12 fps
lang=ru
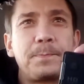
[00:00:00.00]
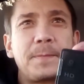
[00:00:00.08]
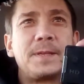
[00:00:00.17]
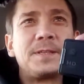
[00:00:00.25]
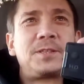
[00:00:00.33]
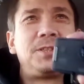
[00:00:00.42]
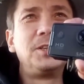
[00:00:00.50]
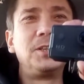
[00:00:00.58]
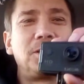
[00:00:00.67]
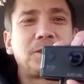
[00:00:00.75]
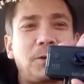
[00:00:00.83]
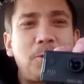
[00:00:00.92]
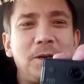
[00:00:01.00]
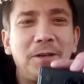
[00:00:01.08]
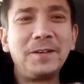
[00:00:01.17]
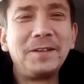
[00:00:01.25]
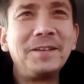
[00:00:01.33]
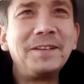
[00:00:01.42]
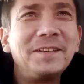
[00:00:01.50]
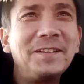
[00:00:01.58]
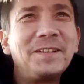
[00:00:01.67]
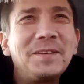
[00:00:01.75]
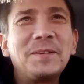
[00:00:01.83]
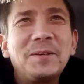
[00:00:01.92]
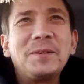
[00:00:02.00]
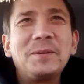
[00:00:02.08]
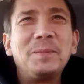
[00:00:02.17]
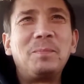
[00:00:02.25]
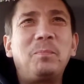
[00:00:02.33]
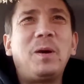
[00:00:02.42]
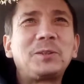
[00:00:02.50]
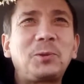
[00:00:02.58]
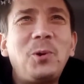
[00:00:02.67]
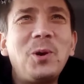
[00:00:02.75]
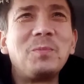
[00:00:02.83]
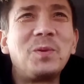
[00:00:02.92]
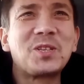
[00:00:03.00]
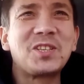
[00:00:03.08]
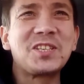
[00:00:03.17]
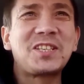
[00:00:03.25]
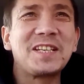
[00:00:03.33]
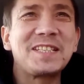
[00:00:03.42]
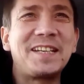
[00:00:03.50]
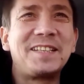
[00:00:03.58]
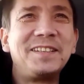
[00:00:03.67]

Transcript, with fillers: сделал такой подгон, можно сказать.